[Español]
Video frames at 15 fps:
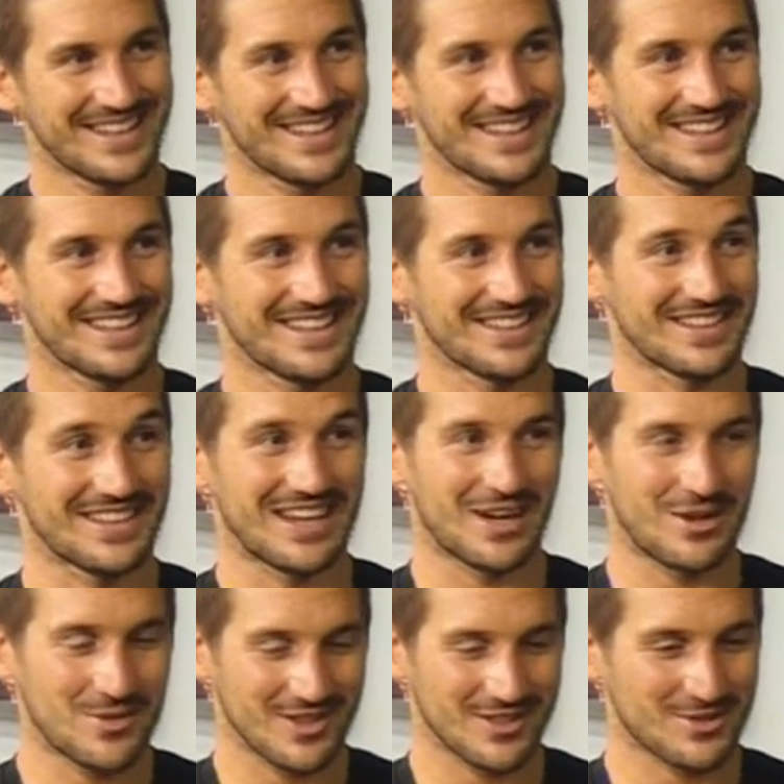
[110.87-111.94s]
eh, del
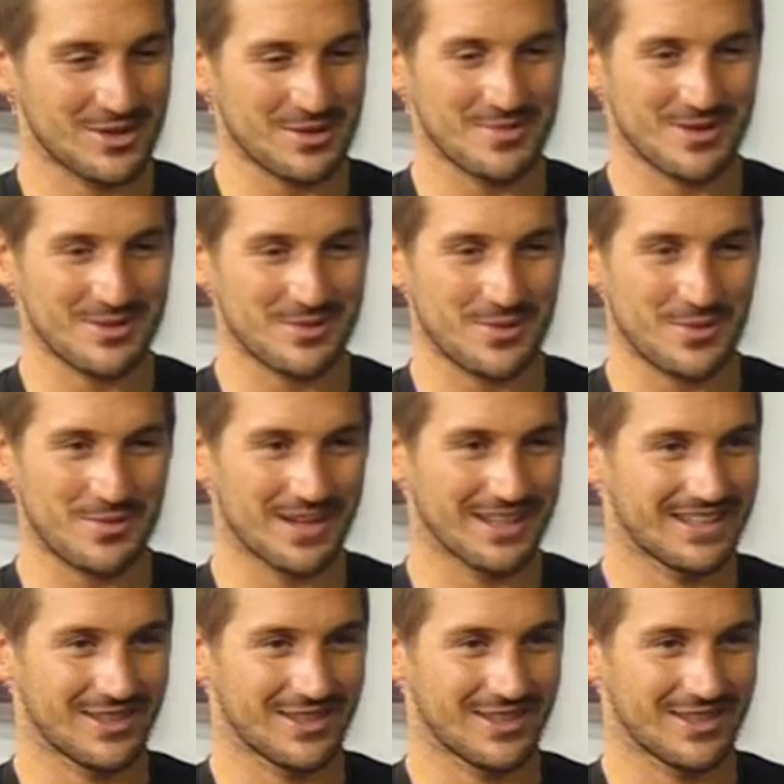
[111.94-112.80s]
agua, yo la paso muy mal,